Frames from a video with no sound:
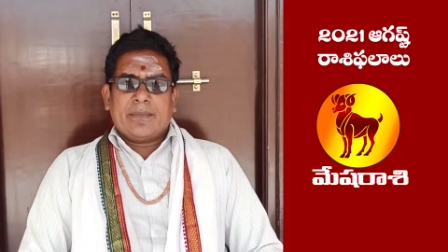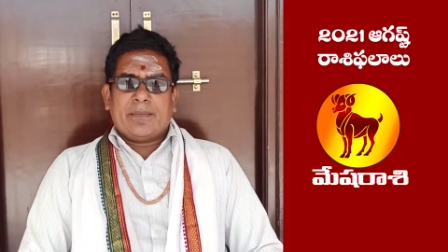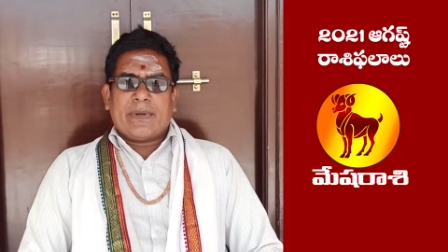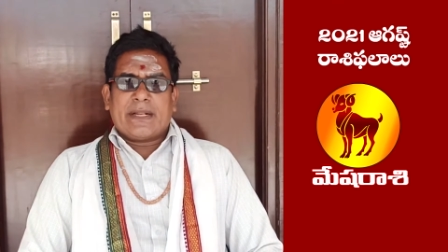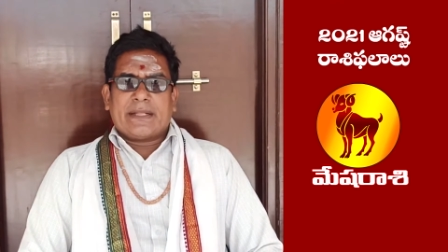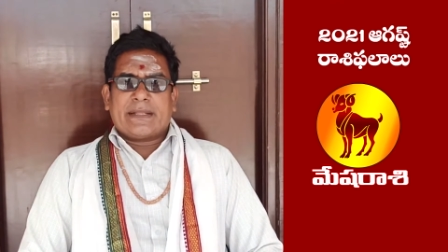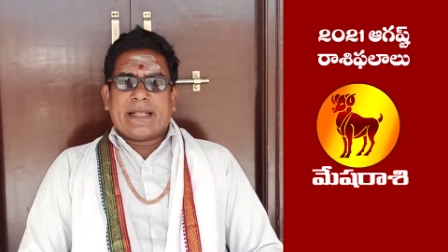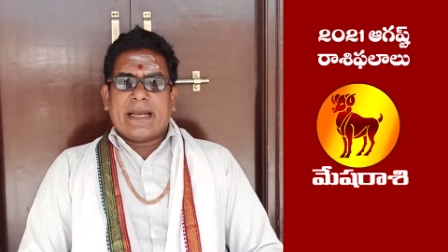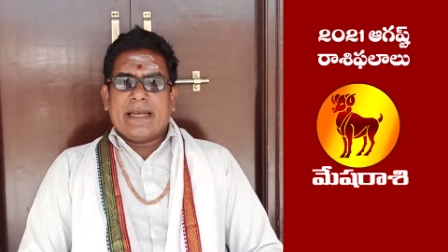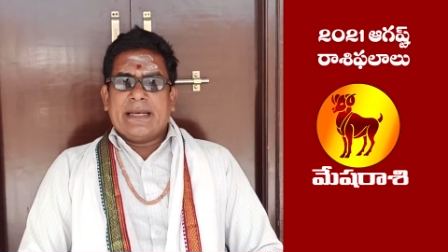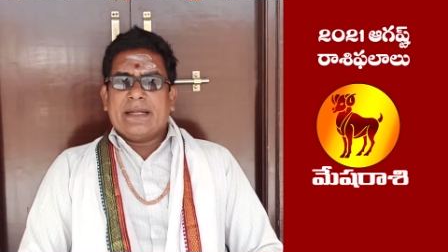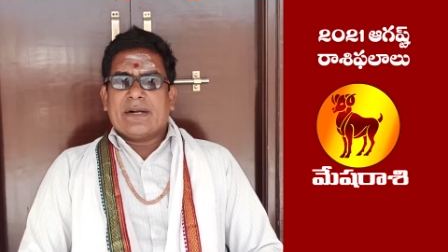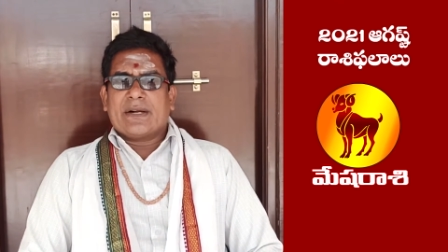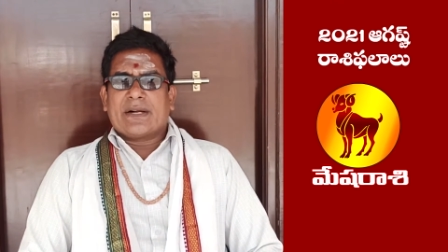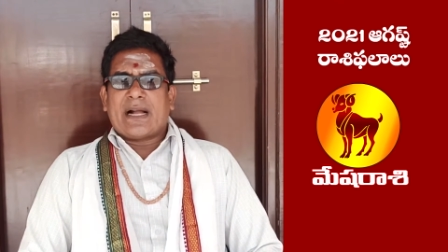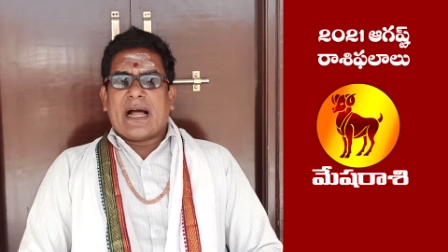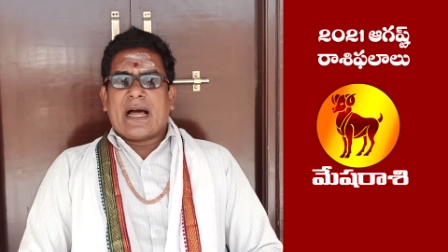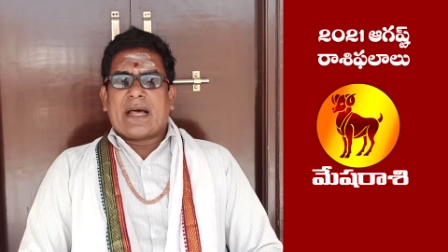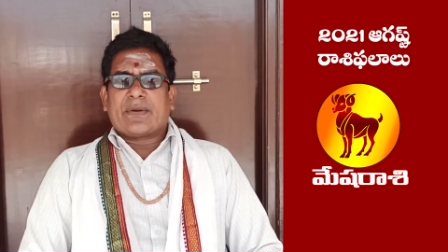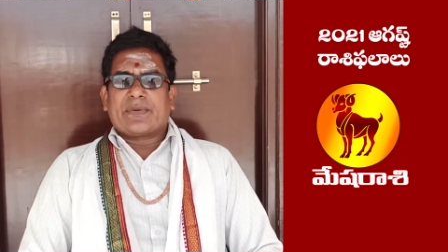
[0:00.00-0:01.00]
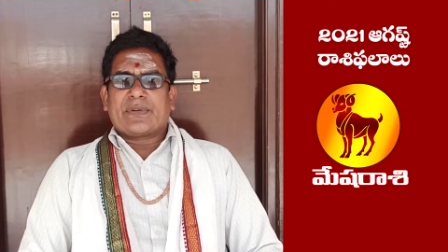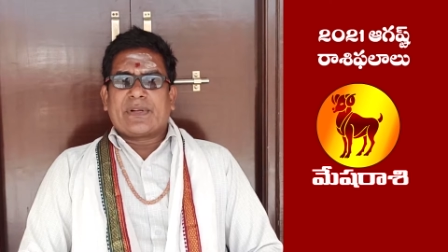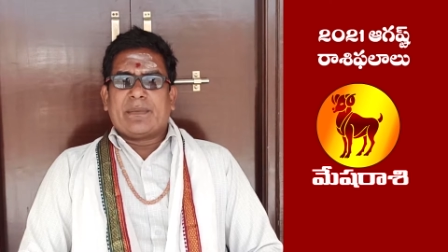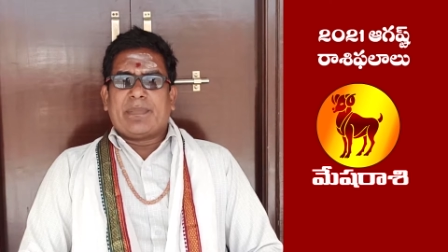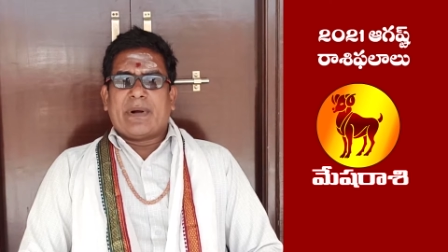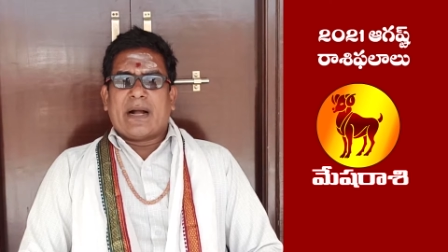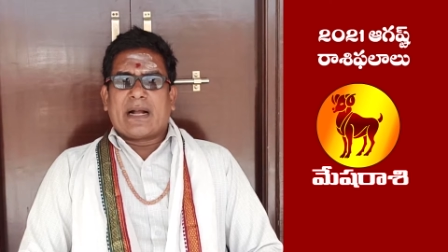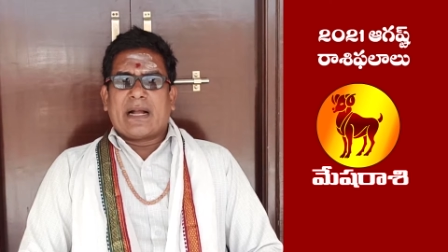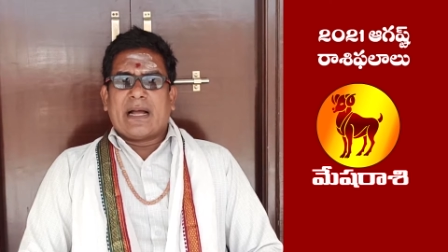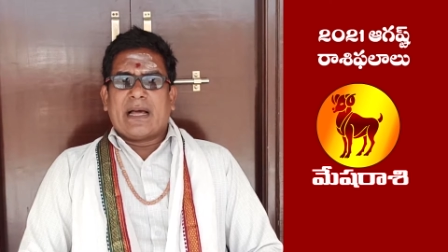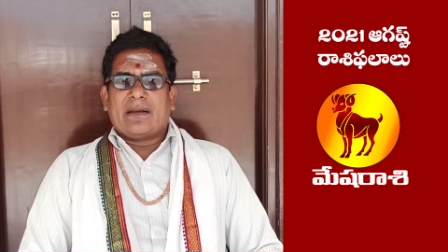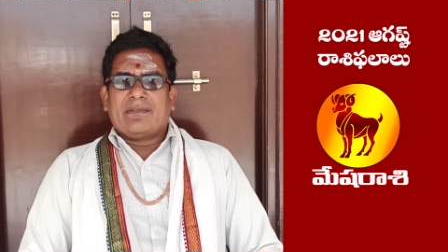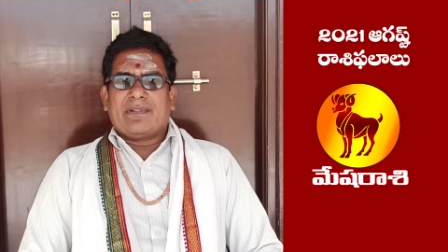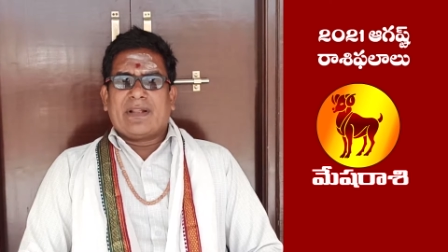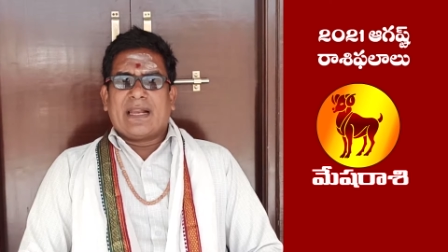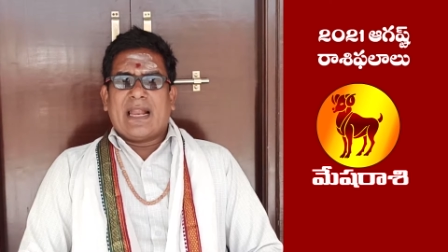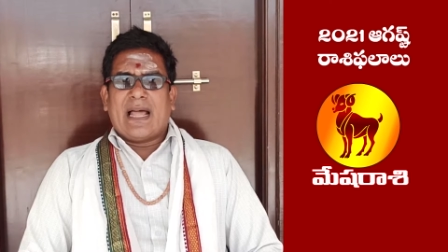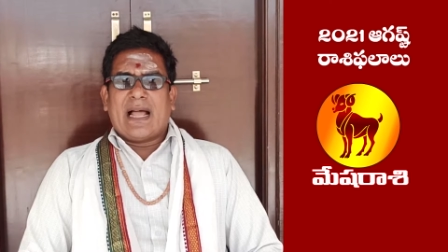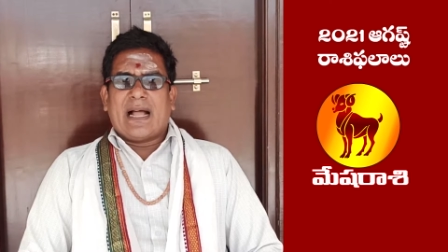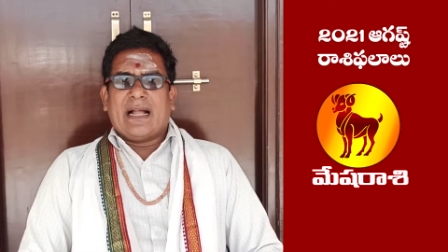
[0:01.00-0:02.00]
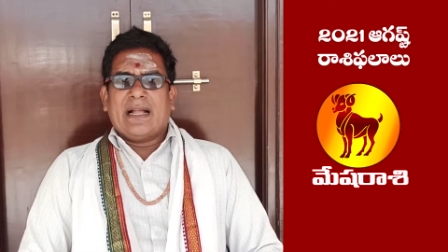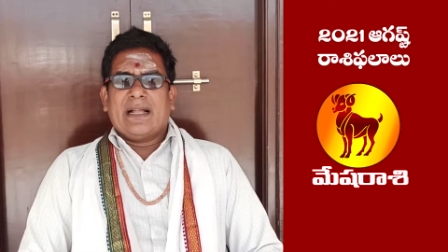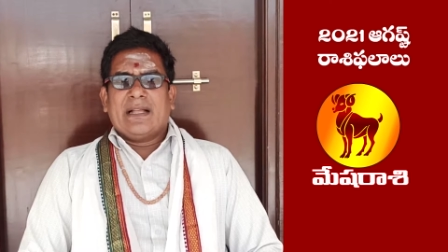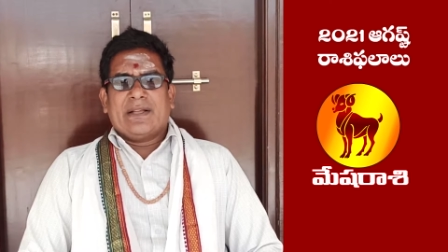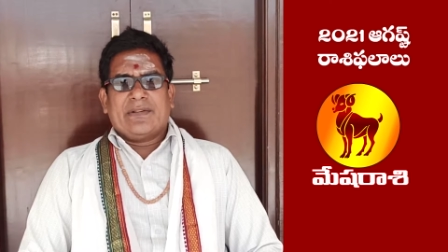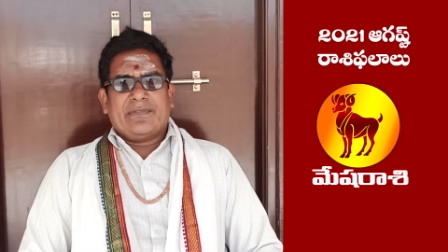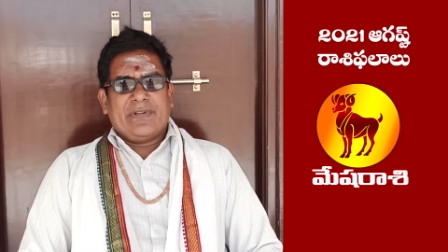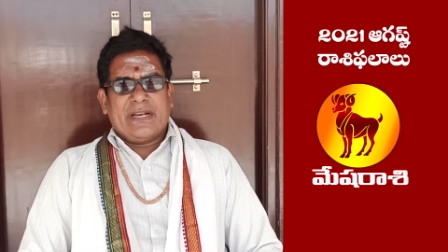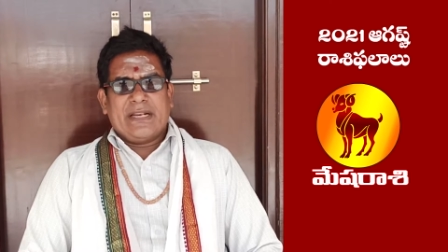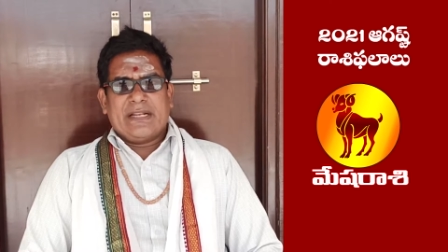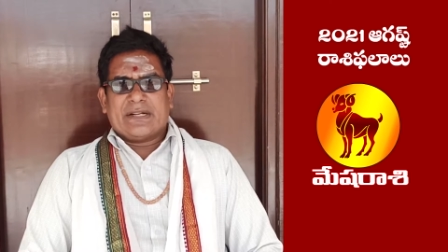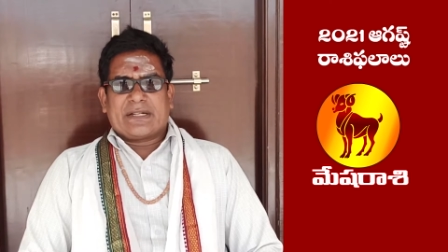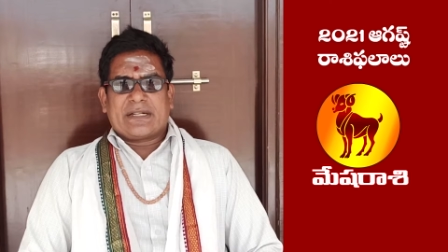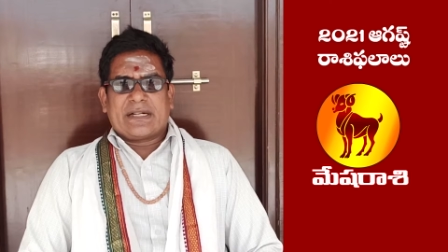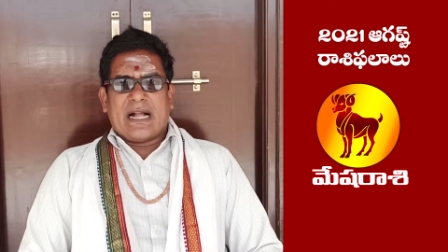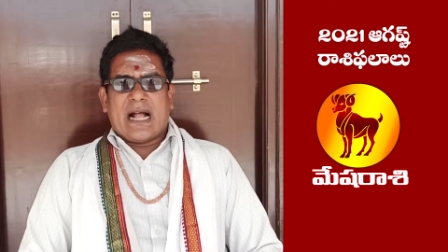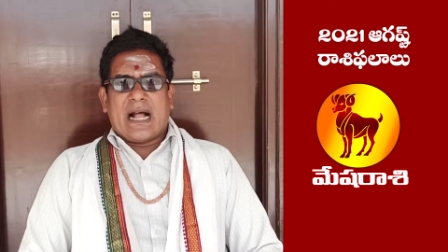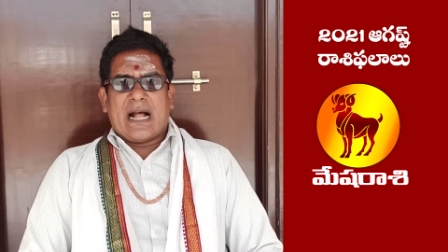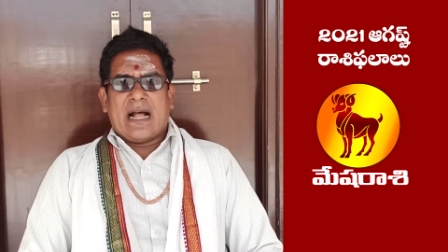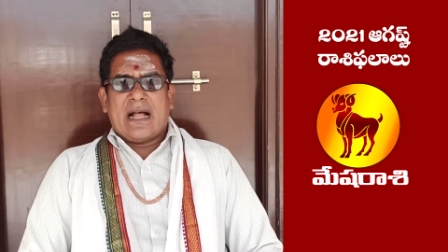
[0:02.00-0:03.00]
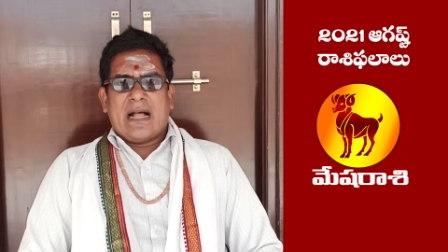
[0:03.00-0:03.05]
మరి తల్లి యొక్క ఆరోగ్య భంగాల వల్ల వీరి యొక్క